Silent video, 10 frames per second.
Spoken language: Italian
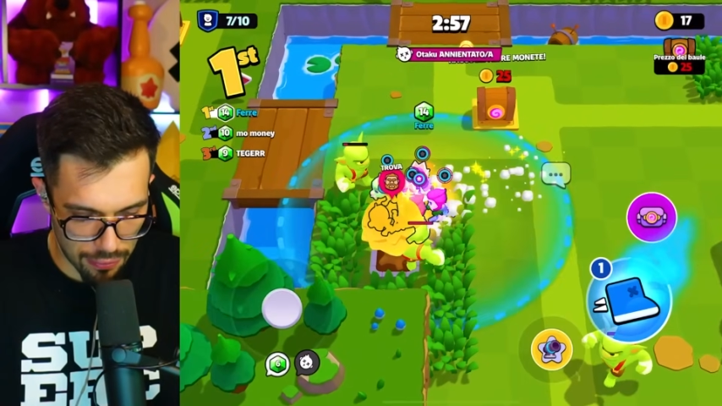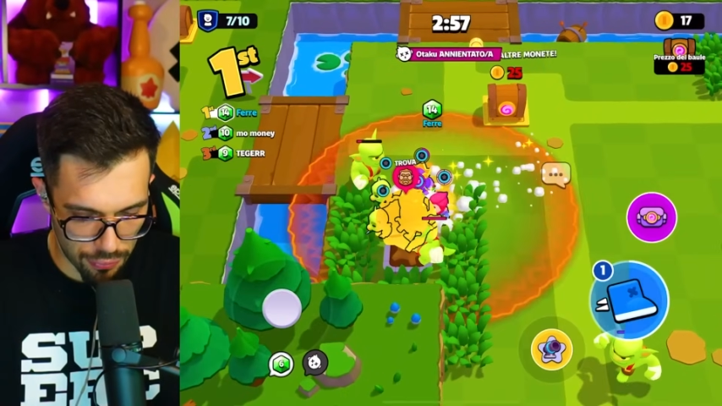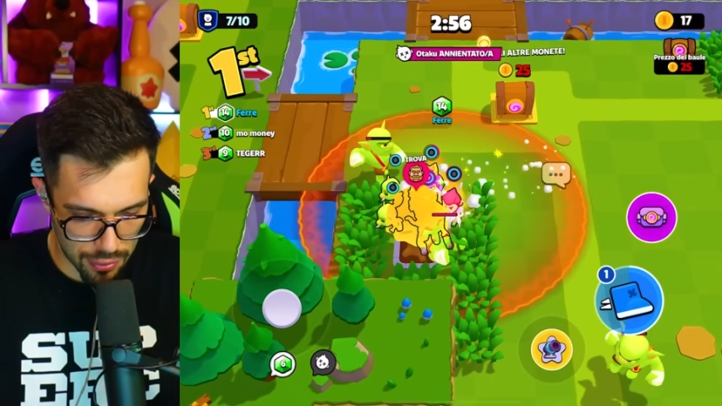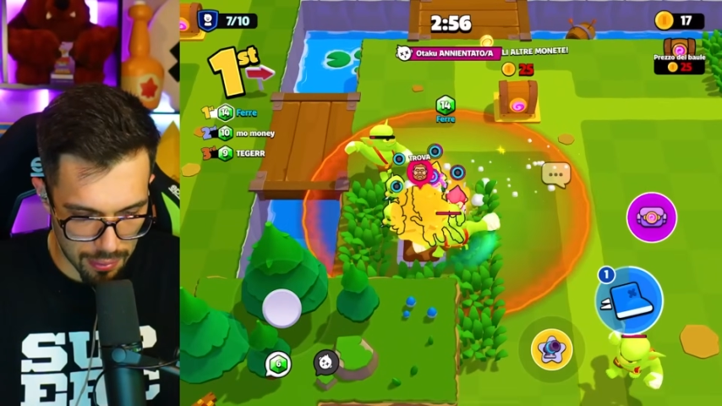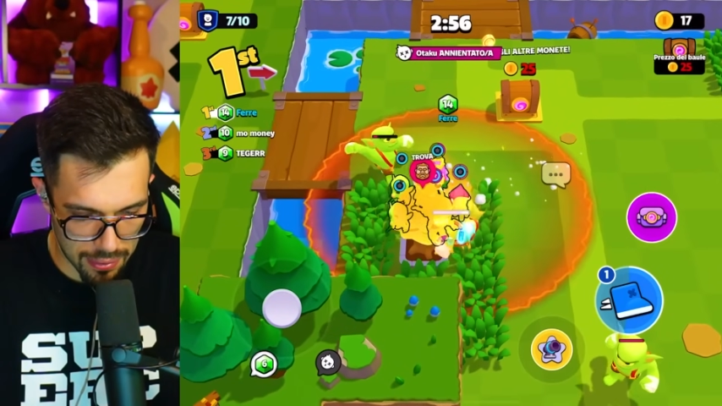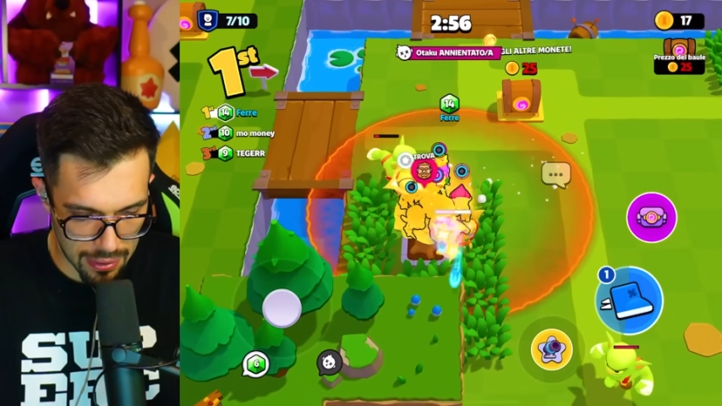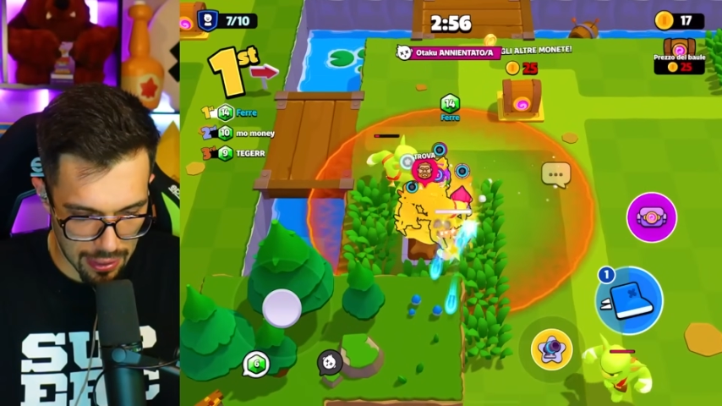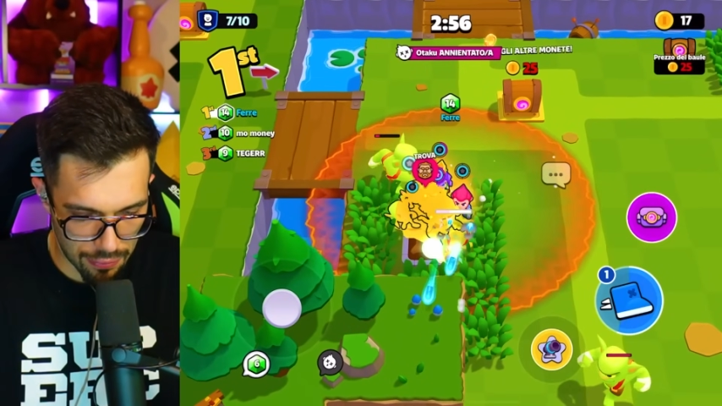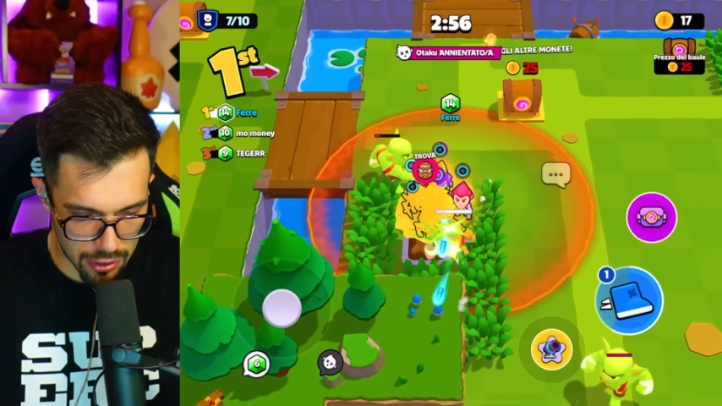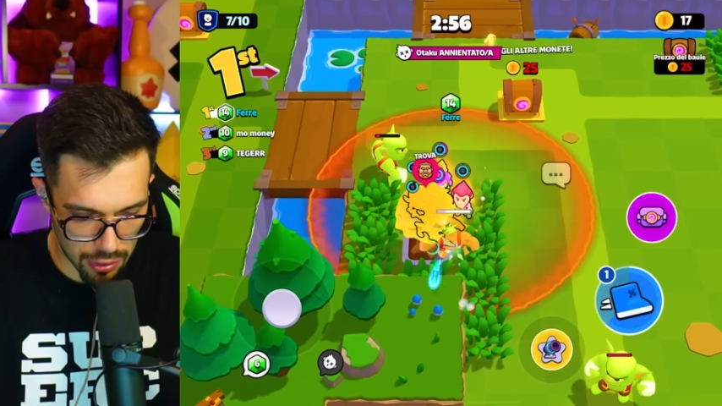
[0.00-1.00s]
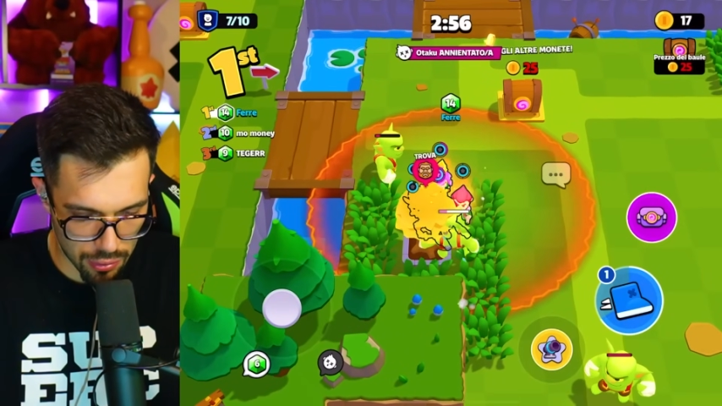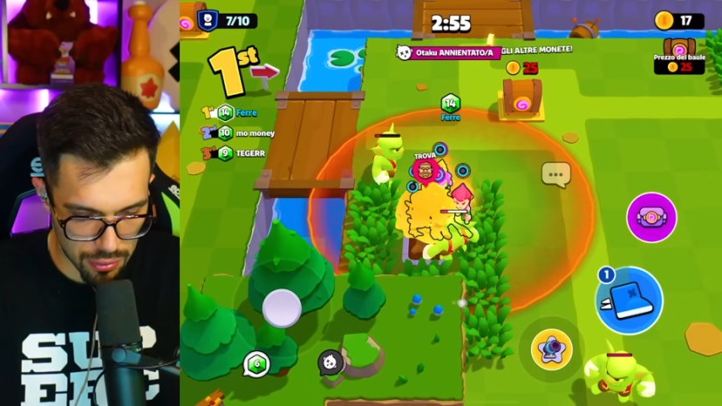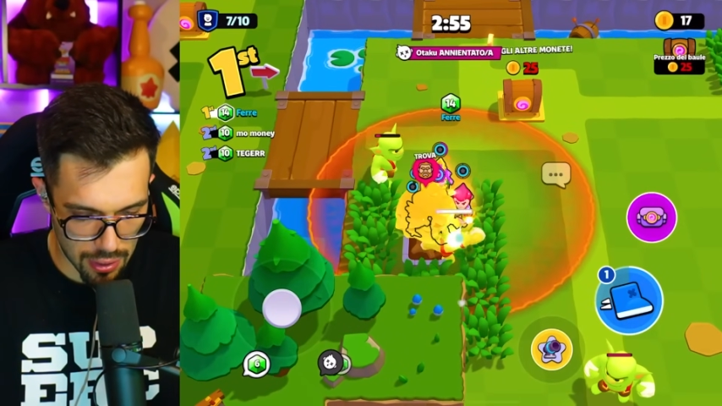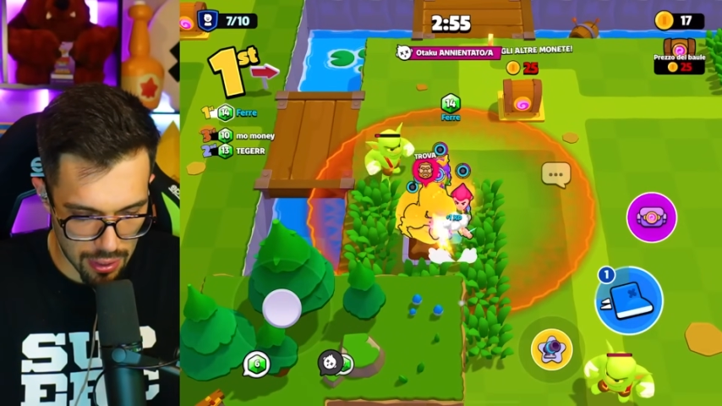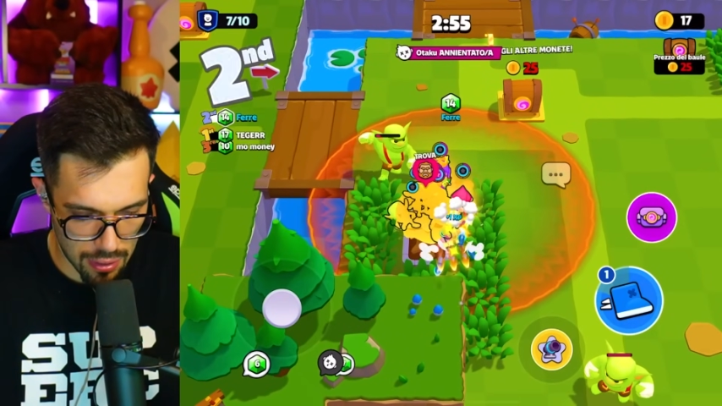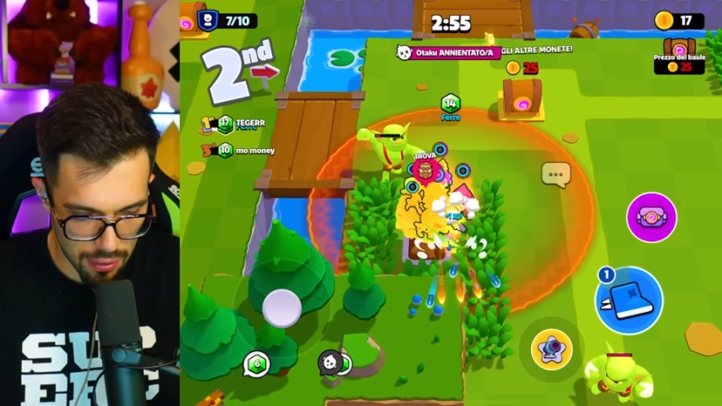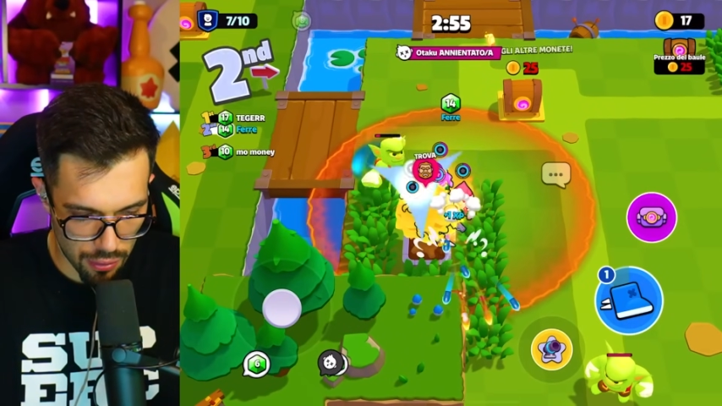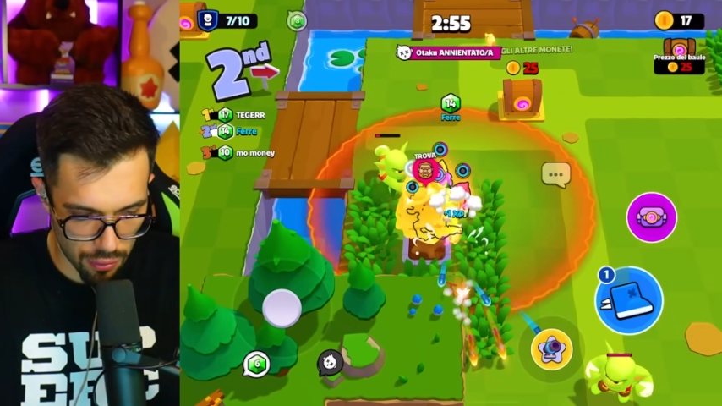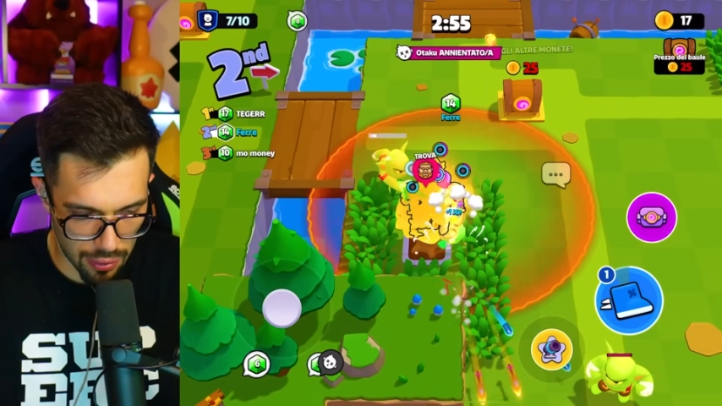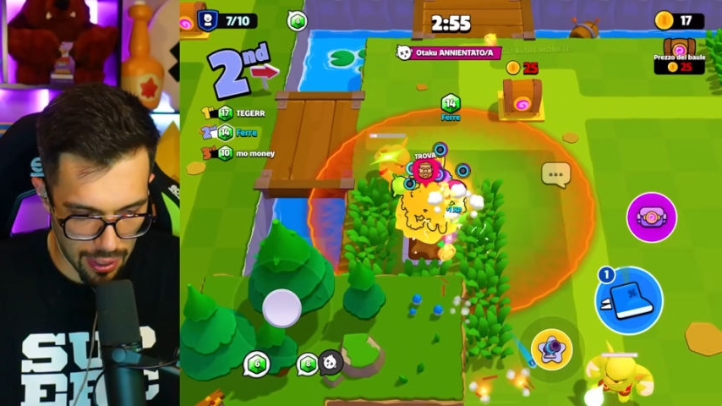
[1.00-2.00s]
fondamentale, facciamo così,
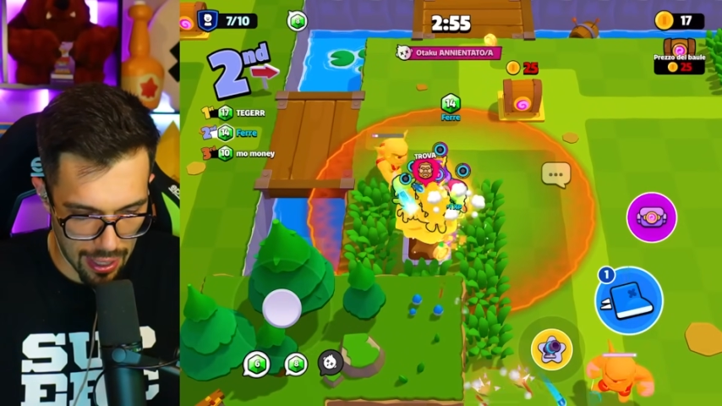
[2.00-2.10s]
ok.